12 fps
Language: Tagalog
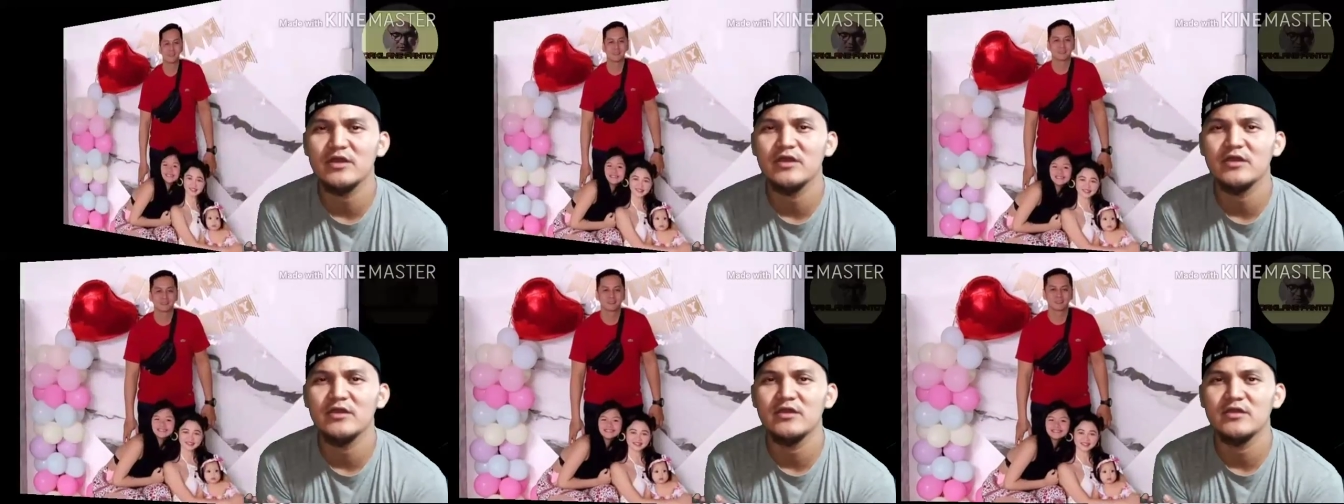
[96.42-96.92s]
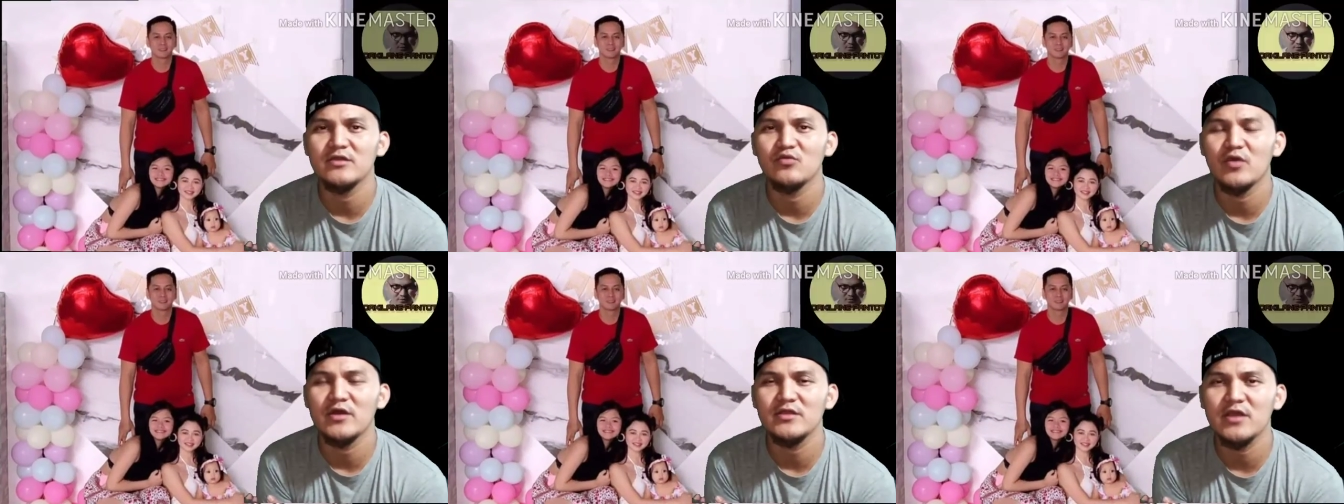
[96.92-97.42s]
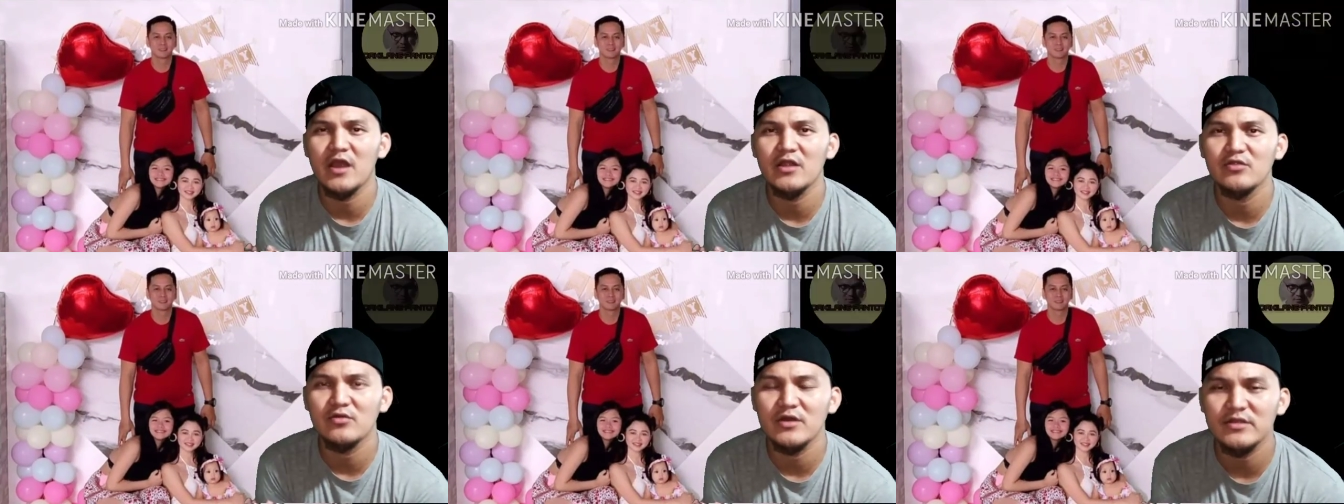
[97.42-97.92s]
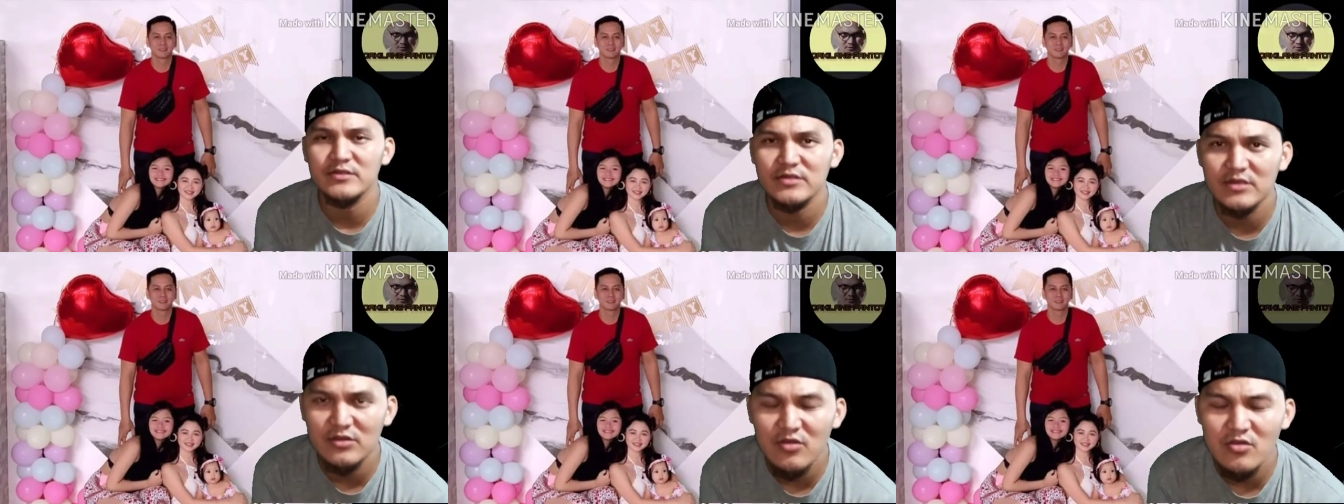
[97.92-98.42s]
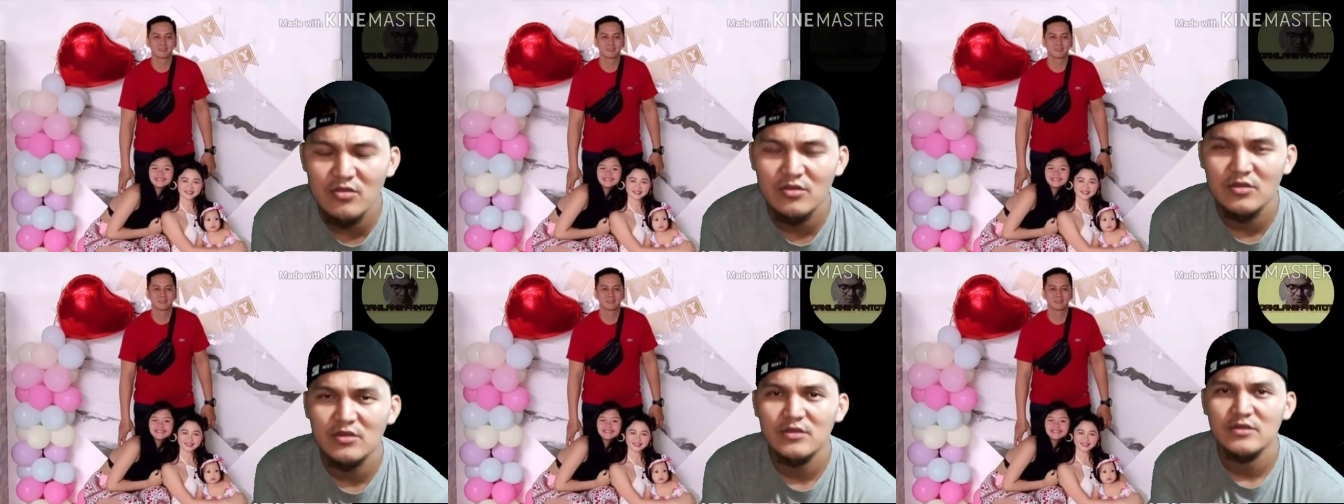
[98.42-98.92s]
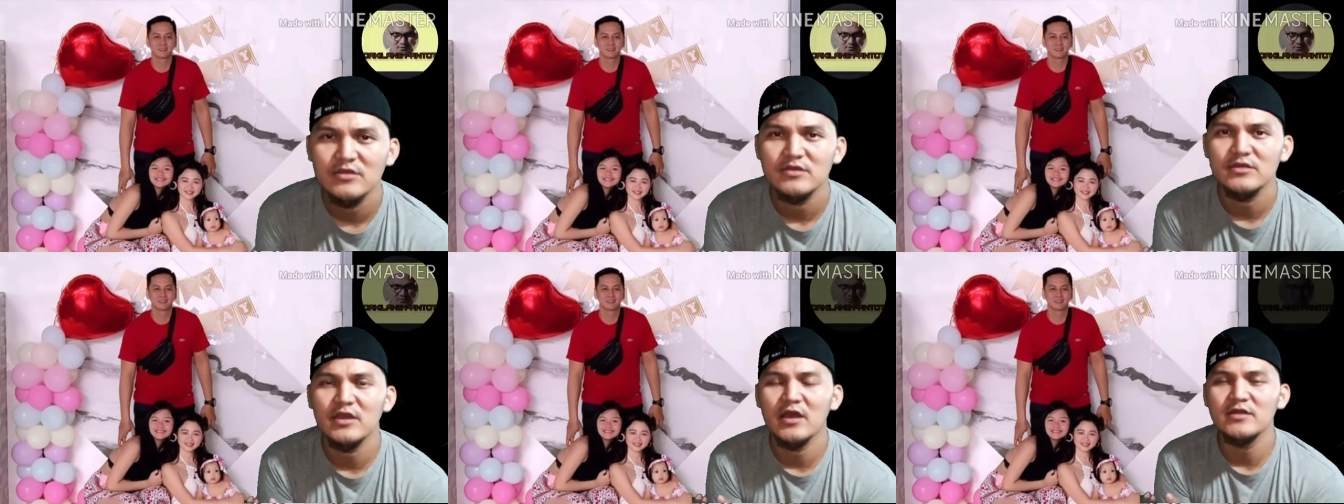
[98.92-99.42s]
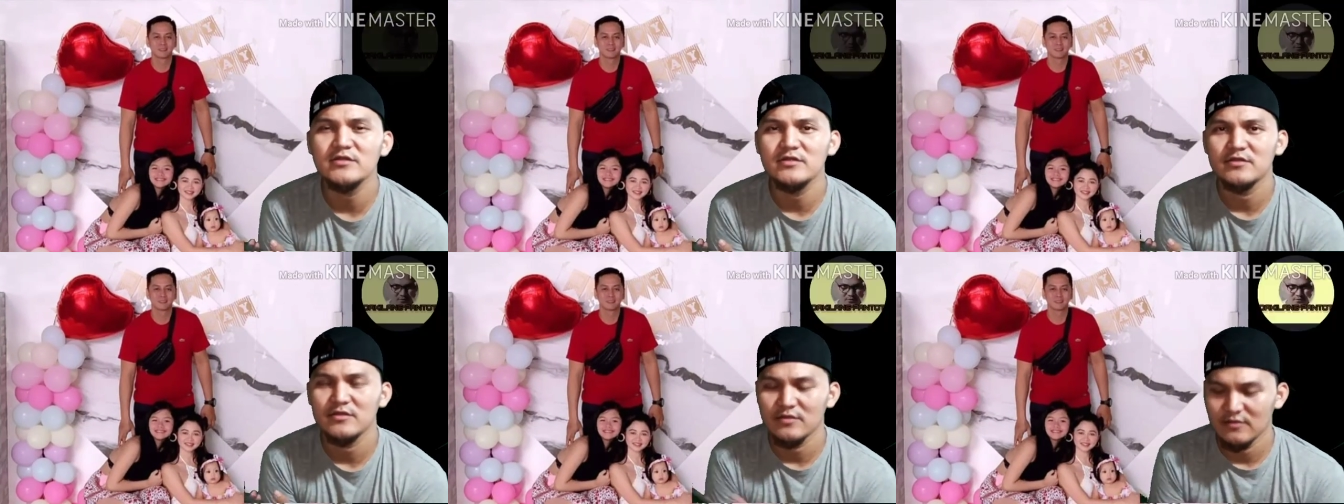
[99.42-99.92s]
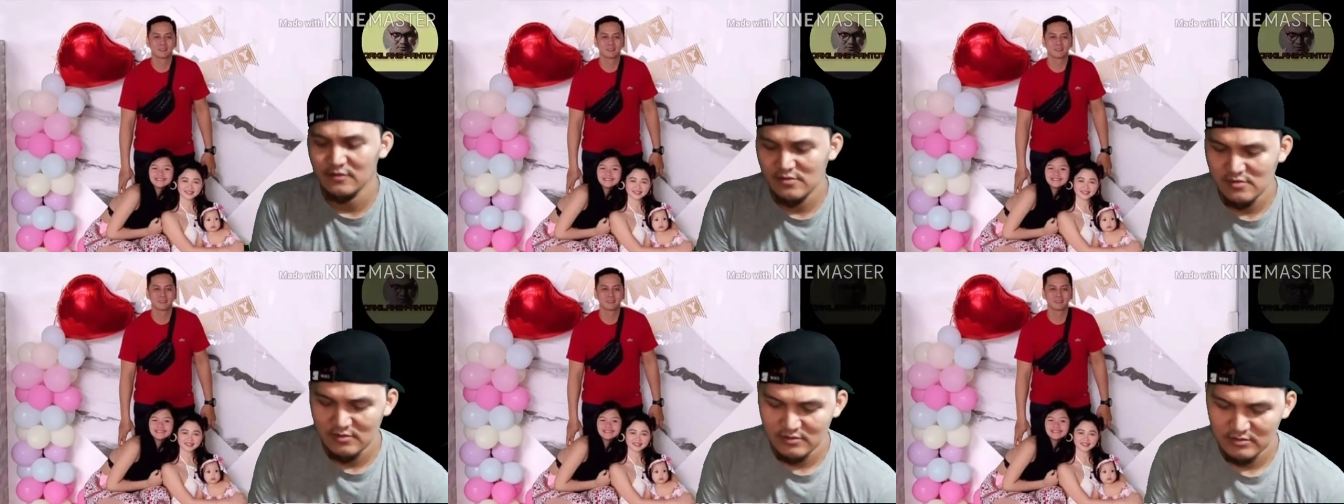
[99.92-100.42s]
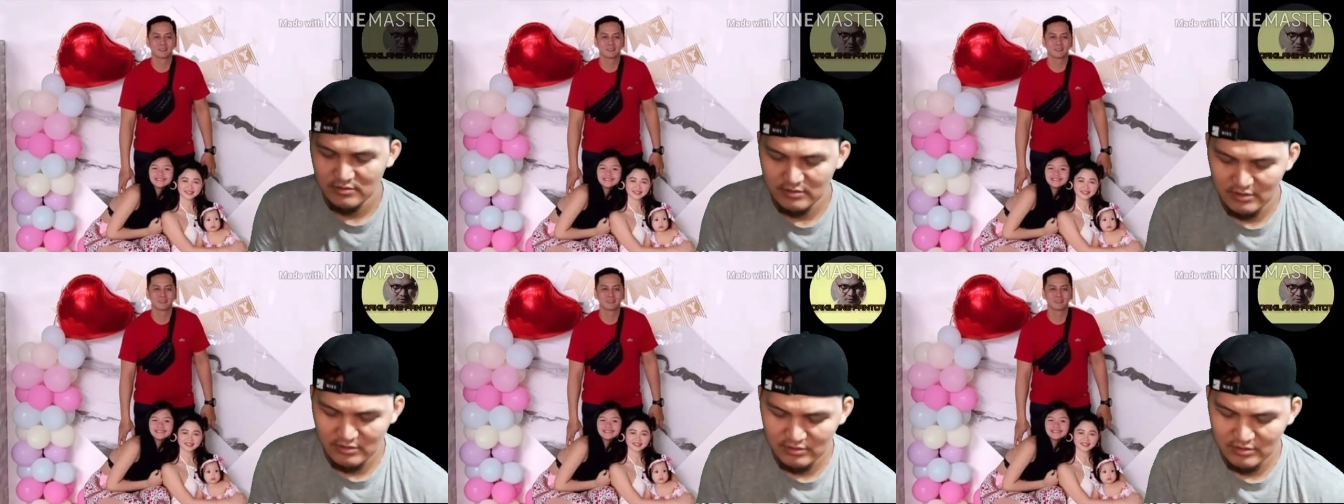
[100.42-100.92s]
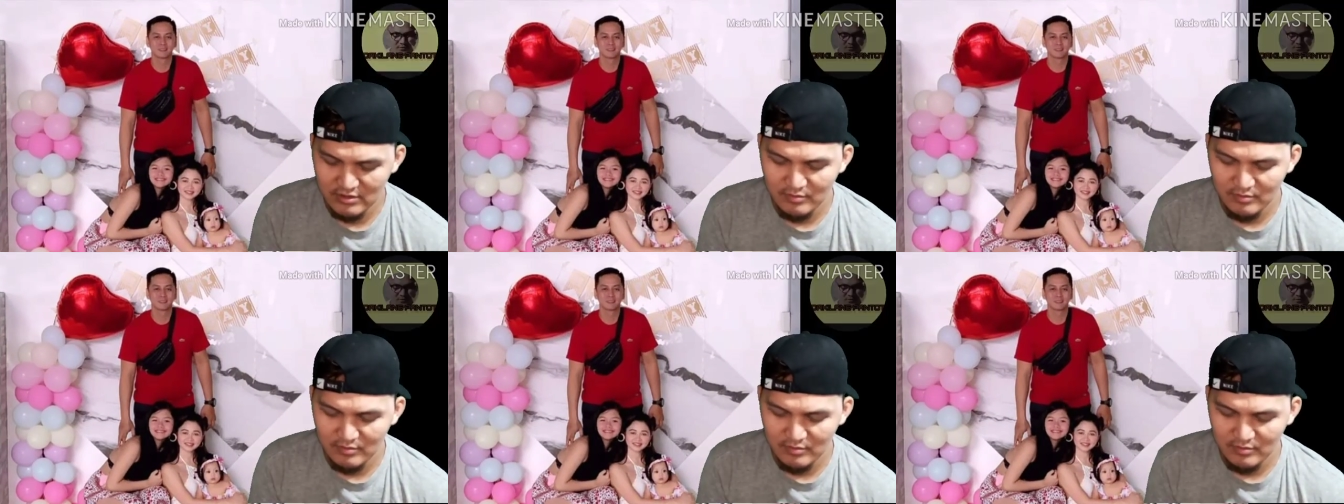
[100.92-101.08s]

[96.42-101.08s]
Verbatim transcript: kay Juan Carlo Cancino. Yan. Yan yung